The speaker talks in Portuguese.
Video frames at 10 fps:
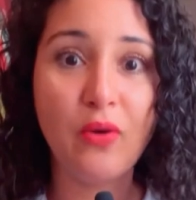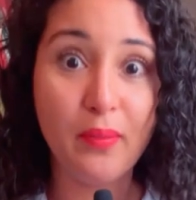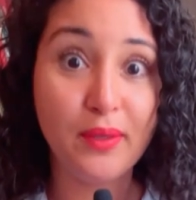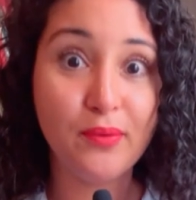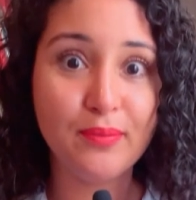
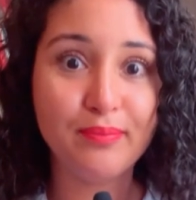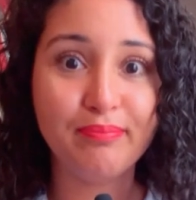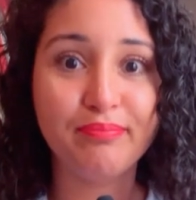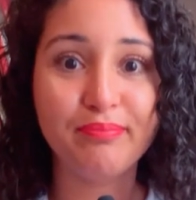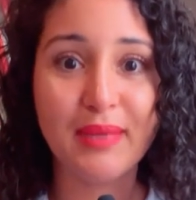comigo
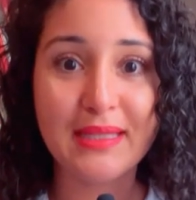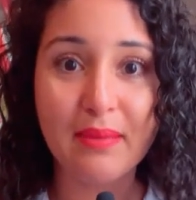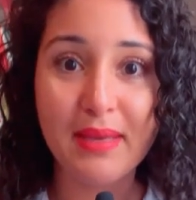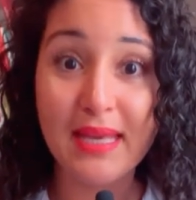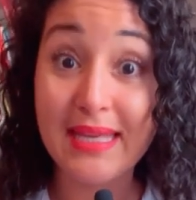para
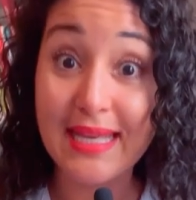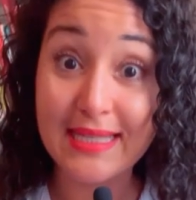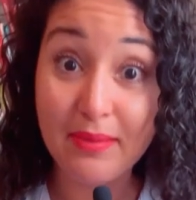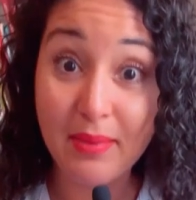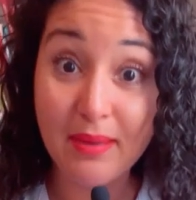saber e
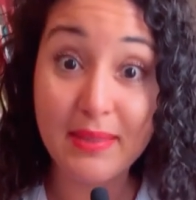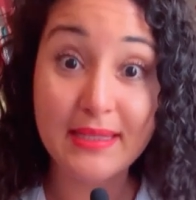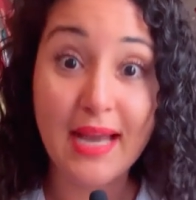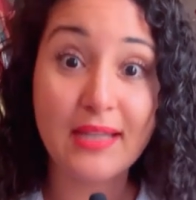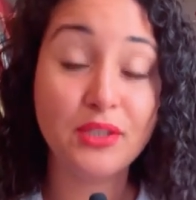receber a
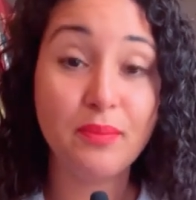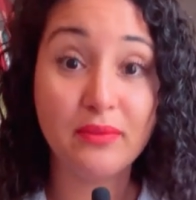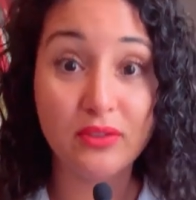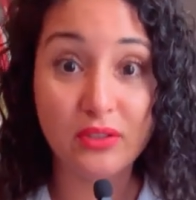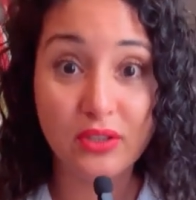mensagem,
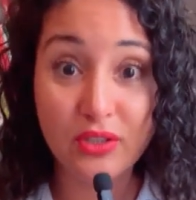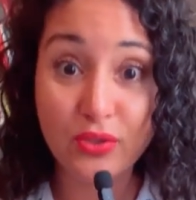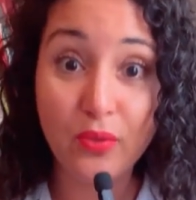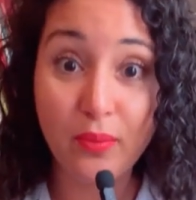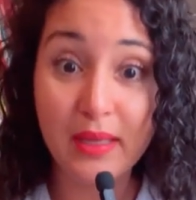
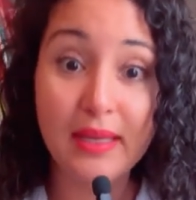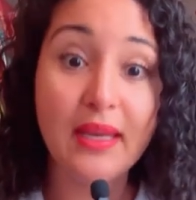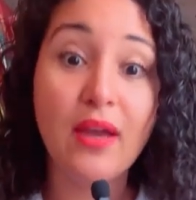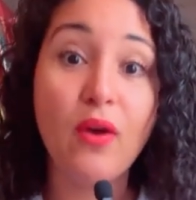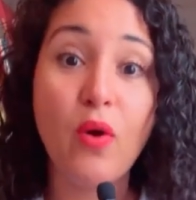descobrir
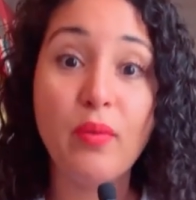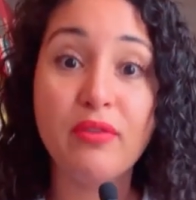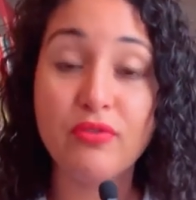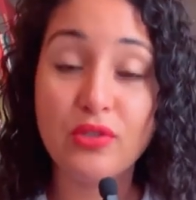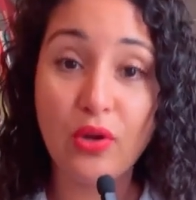como que
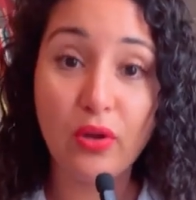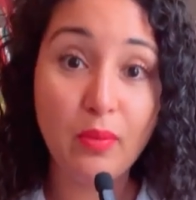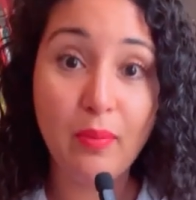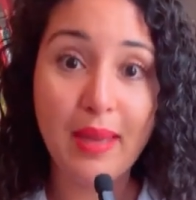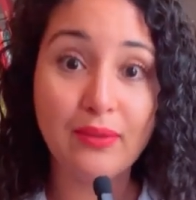funciona o
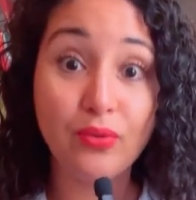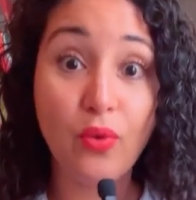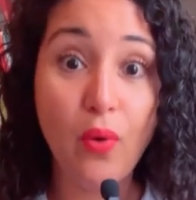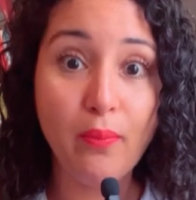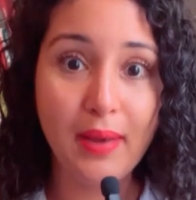meu método
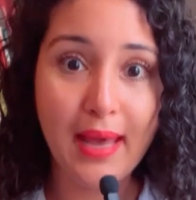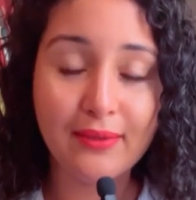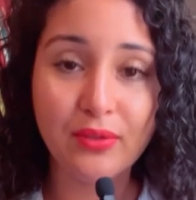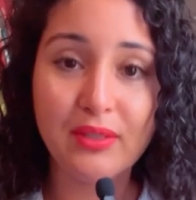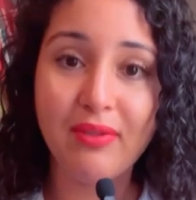
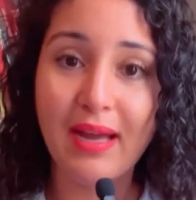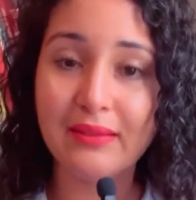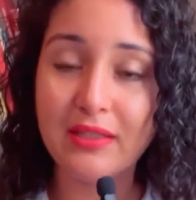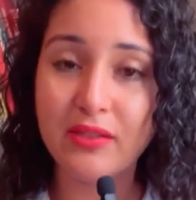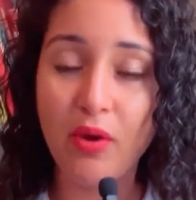completo que vai
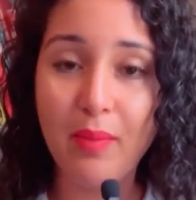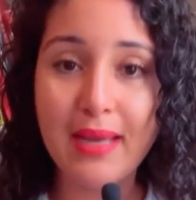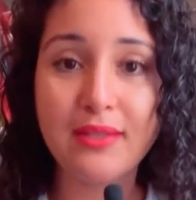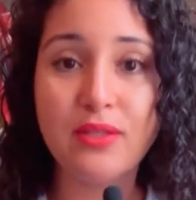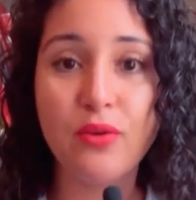
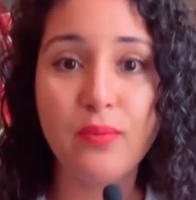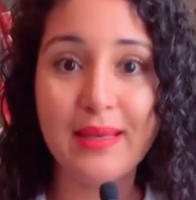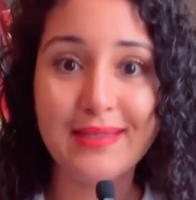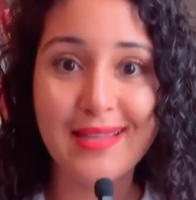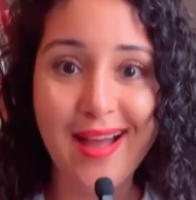transformar o ah. seu
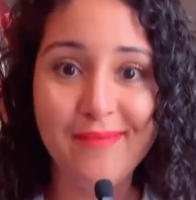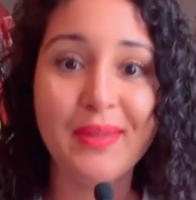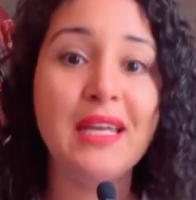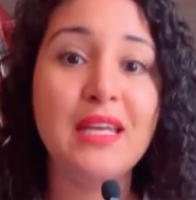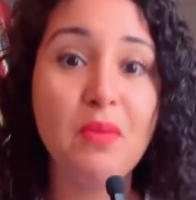bem-estar
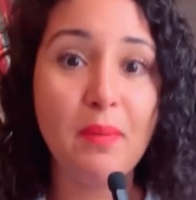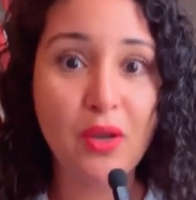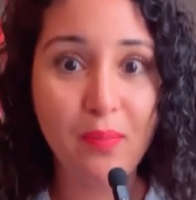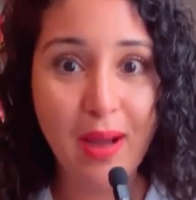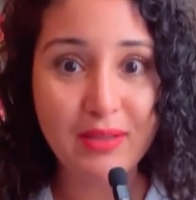em uma
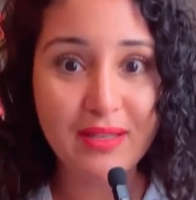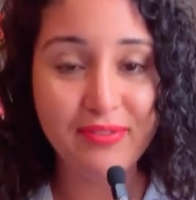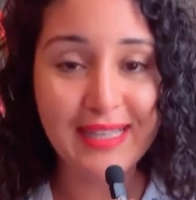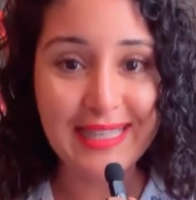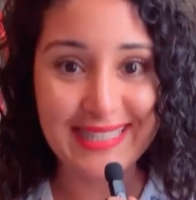menopausa
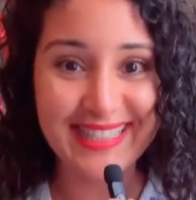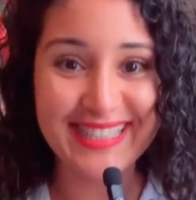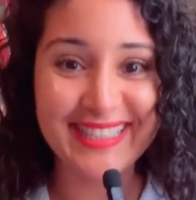feliz.